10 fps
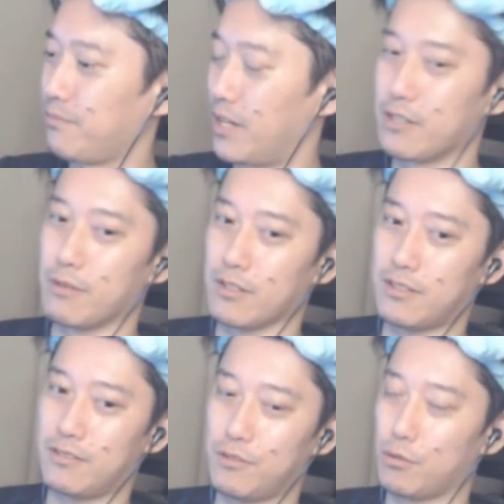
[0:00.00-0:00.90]
りがとうございま
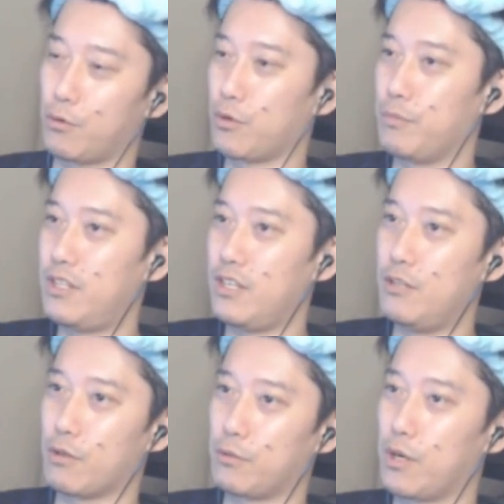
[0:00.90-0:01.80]
す。ちょっとこれを見ていい
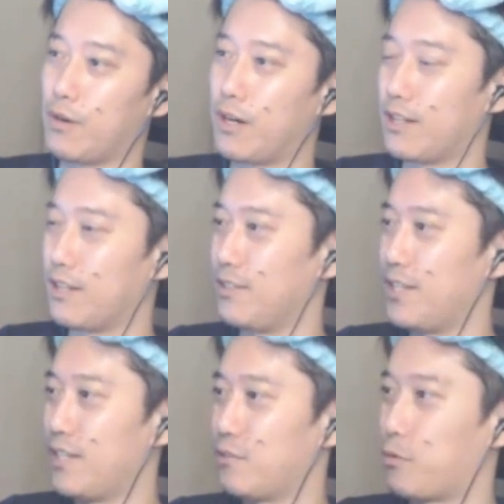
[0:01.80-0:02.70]
のかどうかわからないん
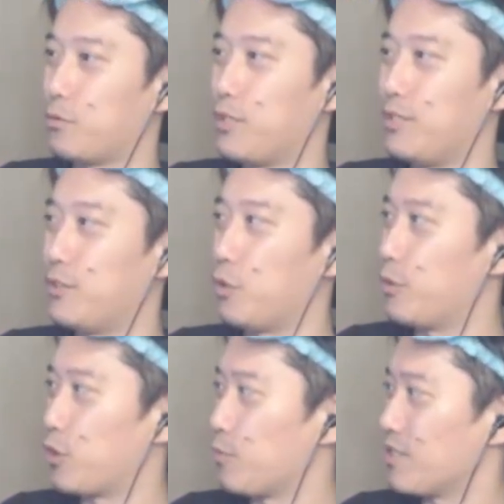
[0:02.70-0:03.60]
で、ちょっとこの辺で止め
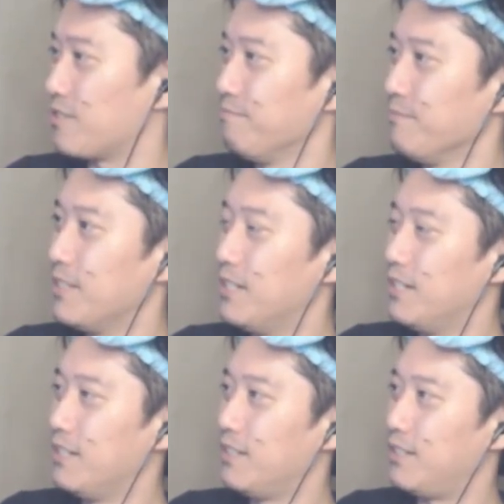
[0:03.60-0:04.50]
ときます。
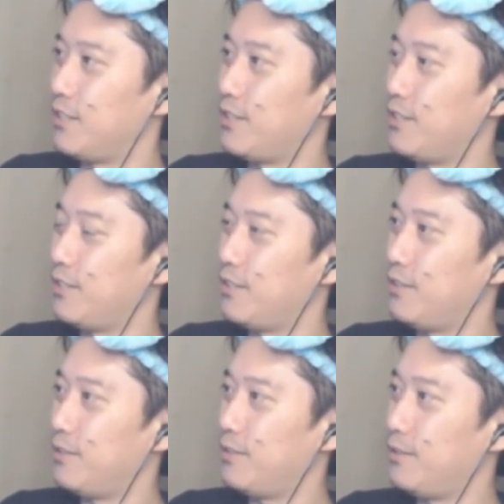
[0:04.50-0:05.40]

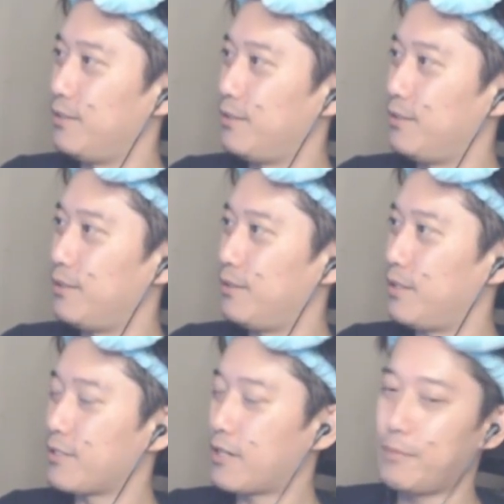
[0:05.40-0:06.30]
えー、
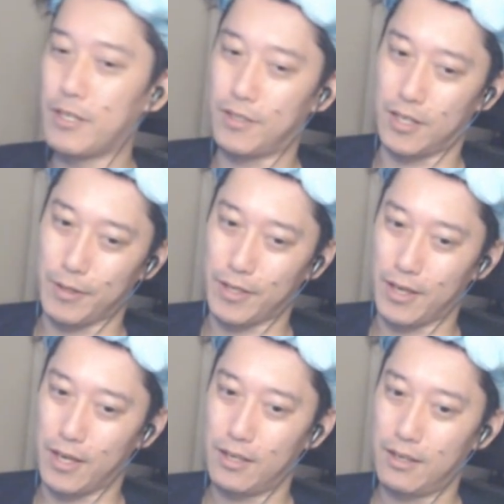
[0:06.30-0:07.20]
明日髪切ったらま
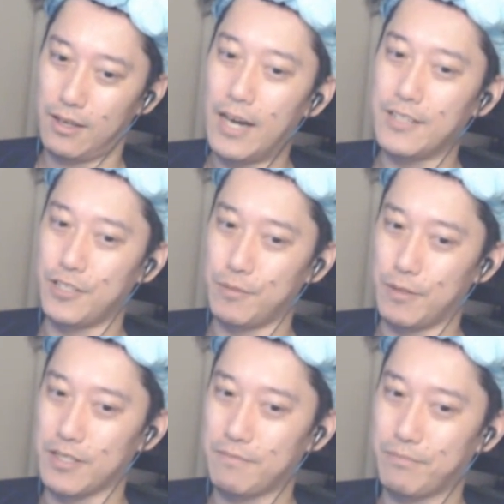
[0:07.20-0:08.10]
た配信し
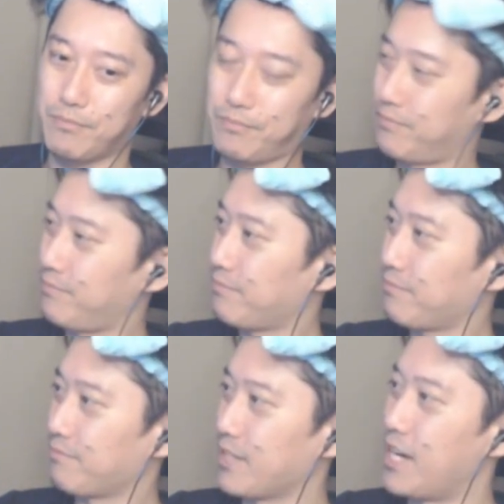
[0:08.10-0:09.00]
ます。
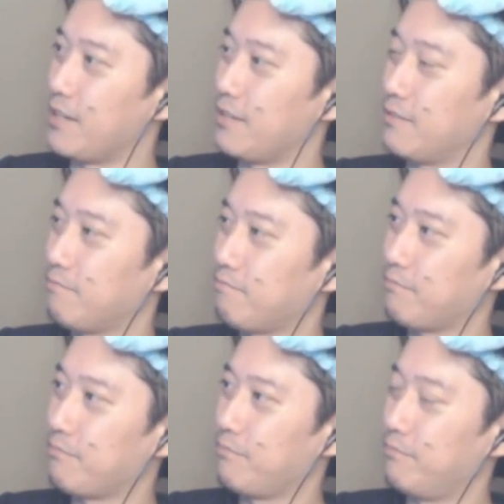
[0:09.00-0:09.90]
はい。
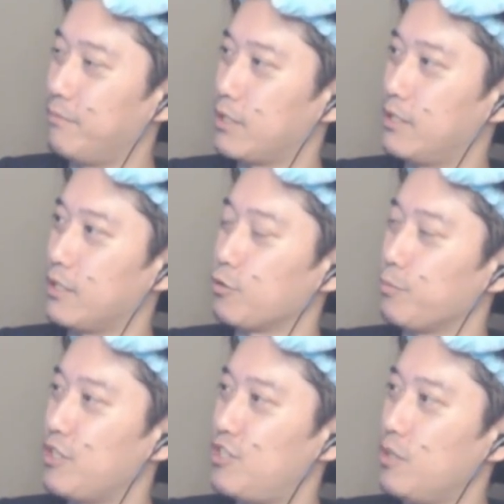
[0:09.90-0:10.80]
またなんかちょっと
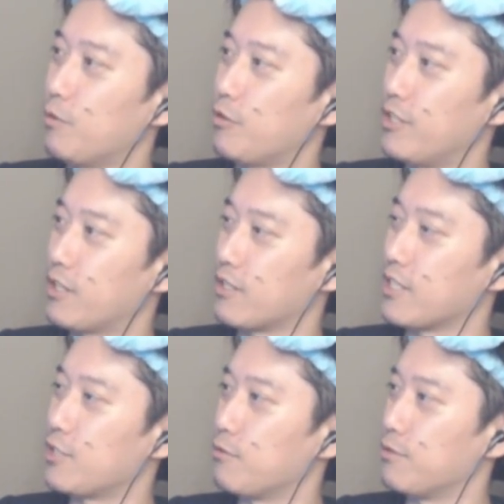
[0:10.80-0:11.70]
飯でも食いながら
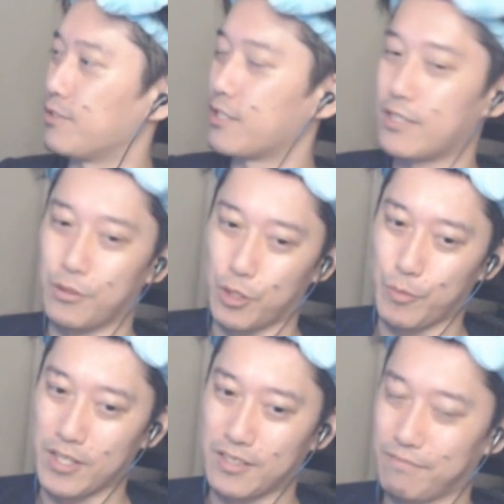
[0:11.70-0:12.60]
最初雑談取り
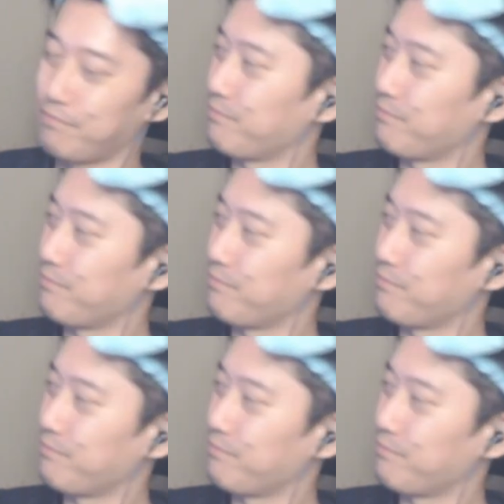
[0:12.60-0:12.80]
ます。